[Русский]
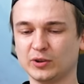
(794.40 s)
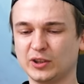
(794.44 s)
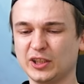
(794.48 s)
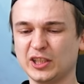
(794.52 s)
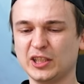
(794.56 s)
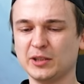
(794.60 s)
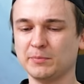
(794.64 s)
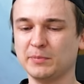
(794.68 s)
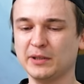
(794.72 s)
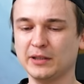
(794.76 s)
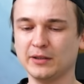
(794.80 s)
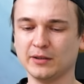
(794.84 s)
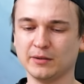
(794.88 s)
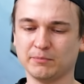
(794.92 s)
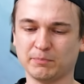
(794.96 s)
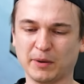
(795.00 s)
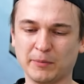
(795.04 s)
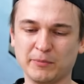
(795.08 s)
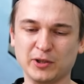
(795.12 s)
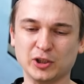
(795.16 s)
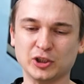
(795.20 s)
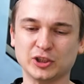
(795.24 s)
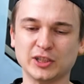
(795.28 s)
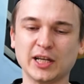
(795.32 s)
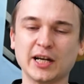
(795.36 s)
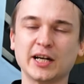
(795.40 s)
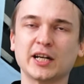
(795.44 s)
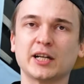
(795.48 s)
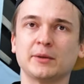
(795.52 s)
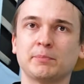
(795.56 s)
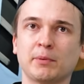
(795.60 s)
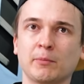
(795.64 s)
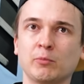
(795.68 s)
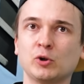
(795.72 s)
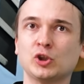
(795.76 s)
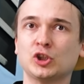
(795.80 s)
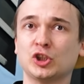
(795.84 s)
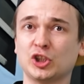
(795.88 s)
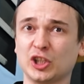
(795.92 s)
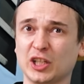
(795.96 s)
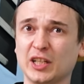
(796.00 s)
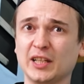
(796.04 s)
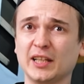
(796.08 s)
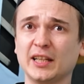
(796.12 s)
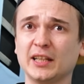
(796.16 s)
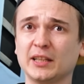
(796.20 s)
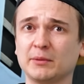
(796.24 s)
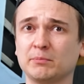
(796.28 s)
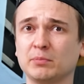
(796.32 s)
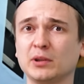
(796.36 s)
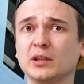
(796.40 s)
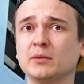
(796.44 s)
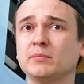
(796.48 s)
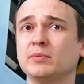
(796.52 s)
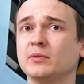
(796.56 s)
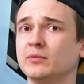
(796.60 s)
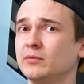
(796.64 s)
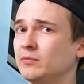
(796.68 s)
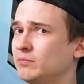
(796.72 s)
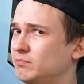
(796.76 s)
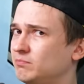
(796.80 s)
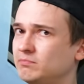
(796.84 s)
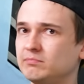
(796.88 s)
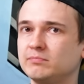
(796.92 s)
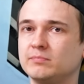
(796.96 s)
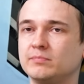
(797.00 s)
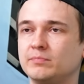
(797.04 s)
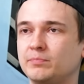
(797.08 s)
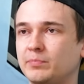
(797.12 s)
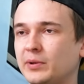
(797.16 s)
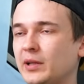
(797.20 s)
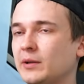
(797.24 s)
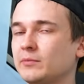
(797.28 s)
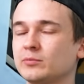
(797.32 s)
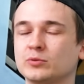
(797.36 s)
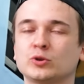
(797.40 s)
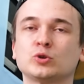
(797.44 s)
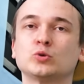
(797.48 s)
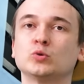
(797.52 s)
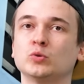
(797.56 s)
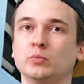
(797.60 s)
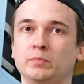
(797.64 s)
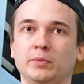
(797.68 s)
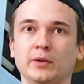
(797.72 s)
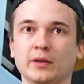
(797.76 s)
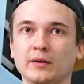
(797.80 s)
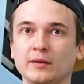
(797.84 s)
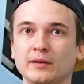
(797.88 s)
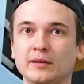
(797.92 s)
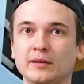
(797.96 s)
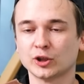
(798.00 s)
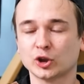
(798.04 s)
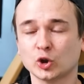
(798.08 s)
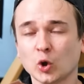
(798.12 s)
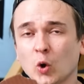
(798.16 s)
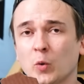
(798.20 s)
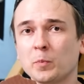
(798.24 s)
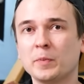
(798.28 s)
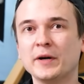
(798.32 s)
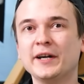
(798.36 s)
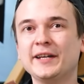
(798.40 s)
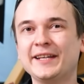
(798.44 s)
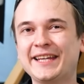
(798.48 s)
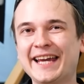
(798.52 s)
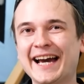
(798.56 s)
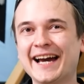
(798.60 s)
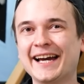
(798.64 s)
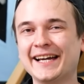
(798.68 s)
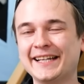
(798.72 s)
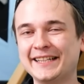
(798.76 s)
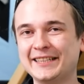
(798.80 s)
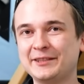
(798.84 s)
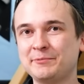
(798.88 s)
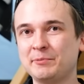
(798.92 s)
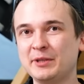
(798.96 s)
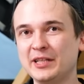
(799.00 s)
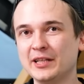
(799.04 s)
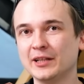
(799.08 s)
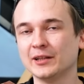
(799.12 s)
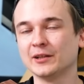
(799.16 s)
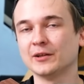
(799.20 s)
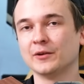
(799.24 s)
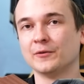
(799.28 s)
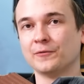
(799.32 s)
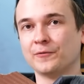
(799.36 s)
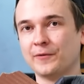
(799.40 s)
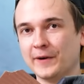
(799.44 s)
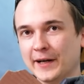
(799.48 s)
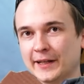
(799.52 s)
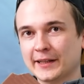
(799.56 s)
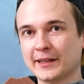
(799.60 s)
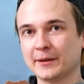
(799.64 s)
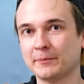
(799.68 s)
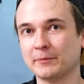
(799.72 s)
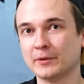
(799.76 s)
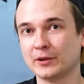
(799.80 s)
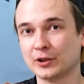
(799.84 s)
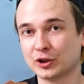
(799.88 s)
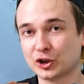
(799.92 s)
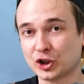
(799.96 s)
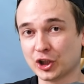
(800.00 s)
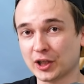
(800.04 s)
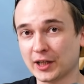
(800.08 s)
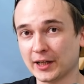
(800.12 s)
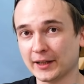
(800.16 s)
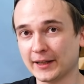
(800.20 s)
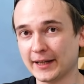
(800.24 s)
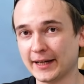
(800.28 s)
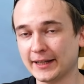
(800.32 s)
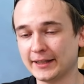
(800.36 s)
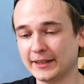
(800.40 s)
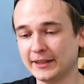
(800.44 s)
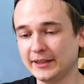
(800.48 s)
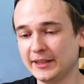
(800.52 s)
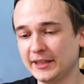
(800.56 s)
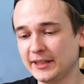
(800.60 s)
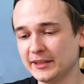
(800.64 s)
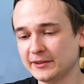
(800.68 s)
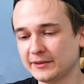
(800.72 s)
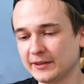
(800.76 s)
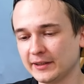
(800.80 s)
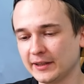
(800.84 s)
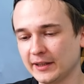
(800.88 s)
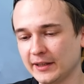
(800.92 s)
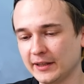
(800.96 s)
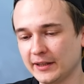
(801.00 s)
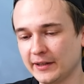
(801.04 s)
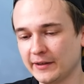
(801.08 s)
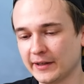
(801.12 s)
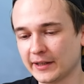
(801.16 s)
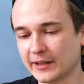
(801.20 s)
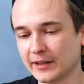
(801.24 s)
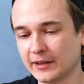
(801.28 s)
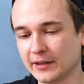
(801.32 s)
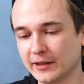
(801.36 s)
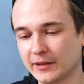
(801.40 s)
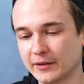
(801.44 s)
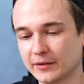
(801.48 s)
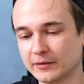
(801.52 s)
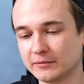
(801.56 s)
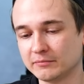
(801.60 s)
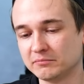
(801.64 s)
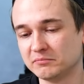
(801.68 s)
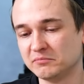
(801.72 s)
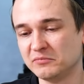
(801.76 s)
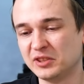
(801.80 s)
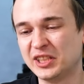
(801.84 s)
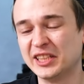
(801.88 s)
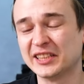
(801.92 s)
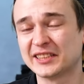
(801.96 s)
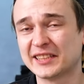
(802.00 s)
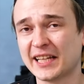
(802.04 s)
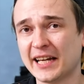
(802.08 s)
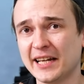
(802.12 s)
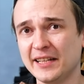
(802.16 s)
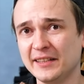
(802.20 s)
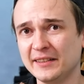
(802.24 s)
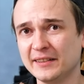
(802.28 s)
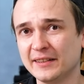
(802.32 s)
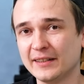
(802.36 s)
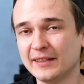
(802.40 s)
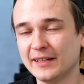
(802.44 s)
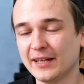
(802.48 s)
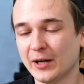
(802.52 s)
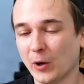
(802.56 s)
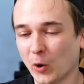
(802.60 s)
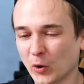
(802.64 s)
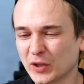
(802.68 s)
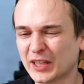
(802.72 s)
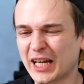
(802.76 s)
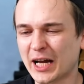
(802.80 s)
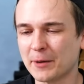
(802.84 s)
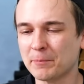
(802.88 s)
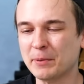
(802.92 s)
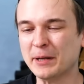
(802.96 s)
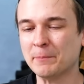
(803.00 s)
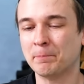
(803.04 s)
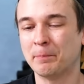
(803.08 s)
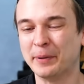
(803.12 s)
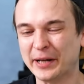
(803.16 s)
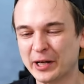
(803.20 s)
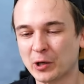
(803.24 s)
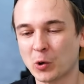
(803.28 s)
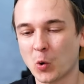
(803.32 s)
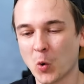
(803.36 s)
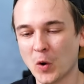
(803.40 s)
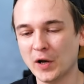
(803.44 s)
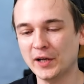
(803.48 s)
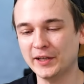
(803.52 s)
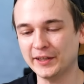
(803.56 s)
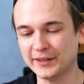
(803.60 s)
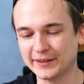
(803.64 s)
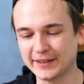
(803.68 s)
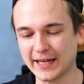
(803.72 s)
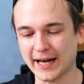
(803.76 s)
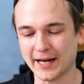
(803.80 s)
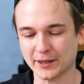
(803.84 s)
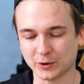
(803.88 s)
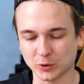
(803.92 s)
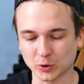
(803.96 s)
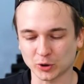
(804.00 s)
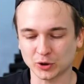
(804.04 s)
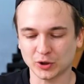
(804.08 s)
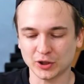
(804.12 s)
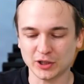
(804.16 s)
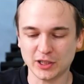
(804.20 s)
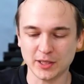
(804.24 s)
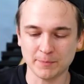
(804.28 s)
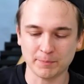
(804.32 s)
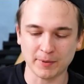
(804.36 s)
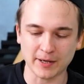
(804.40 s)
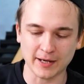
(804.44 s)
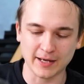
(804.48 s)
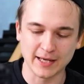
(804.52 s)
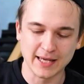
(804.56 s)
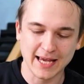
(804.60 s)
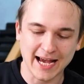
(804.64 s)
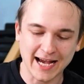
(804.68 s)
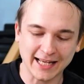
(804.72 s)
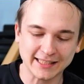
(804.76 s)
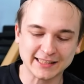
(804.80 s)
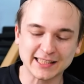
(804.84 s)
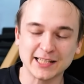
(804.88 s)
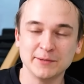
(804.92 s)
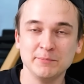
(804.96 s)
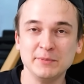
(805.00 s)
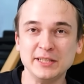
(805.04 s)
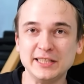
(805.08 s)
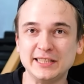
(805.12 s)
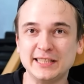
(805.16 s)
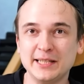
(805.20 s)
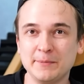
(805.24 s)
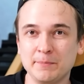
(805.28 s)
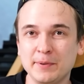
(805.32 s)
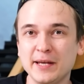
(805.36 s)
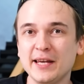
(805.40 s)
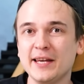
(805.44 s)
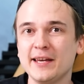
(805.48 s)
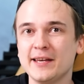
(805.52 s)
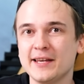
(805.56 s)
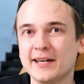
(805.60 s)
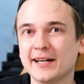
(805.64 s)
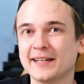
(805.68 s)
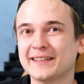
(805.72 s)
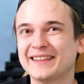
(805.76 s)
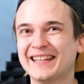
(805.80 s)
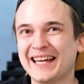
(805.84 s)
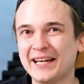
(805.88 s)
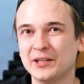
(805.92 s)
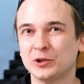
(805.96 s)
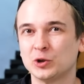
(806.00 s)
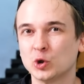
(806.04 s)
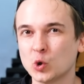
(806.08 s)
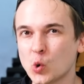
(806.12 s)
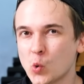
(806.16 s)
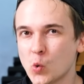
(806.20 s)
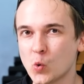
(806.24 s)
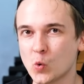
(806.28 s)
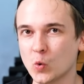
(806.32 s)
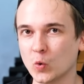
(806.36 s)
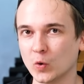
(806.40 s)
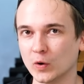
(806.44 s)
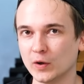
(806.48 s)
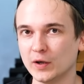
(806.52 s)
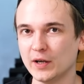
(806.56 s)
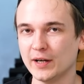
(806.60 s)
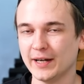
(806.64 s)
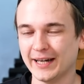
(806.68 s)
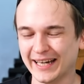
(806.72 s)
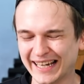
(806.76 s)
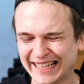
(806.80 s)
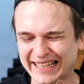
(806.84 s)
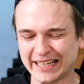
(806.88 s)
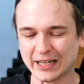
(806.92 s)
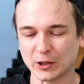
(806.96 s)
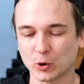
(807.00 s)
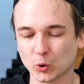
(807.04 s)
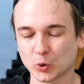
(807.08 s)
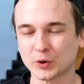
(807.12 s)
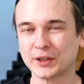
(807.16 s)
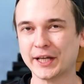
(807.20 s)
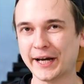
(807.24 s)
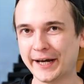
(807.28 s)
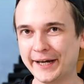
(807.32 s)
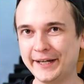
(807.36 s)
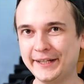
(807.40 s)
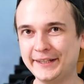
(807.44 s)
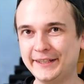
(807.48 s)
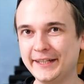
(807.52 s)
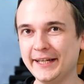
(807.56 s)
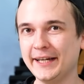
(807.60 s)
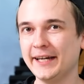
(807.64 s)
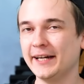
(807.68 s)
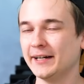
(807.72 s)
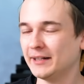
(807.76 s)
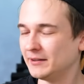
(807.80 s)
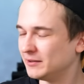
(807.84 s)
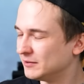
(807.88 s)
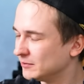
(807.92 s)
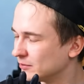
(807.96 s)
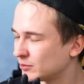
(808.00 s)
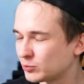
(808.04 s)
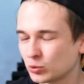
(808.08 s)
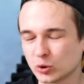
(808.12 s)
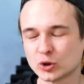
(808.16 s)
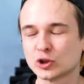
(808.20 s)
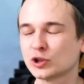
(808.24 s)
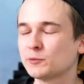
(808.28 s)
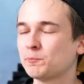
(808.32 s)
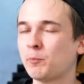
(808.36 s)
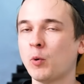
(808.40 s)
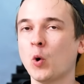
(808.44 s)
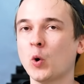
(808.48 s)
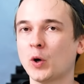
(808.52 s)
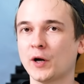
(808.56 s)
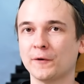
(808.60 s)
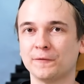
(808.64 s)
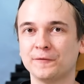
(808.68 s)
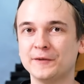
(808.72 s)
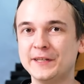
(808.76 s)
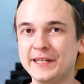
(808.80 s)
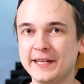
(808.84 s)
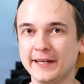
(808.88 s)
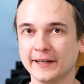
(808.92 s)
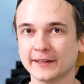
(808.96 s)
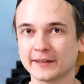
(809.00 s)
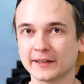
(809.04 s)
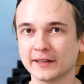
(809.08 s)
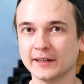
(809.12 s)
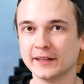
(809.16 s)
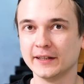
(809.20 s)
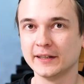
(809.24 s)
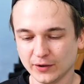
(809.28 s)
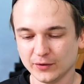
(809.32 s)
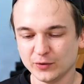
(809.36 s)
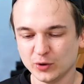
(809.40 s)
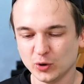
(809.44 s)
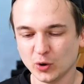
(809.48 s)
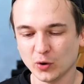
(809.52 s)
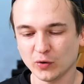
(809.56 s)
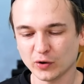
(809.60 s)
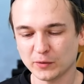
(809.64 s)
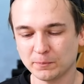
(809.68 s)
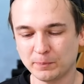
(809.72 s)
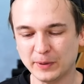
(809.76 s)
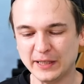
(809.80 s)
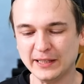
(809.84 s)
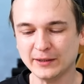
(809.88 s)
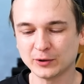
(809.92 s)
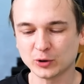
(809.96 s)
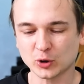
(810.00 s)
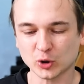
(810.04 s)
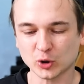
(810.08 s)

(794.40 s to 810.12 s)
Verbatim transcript: Вот если бы поменьше сахара и побольше шоколада, было бы прям супер. Что бы я изменил в этом шоколаде? Единственное, наверное, дизайн. Он как бы прикольный, да, то, что типа отломи себе и отдай другу, это крутая идея, тут споров нет. Но вот, блин,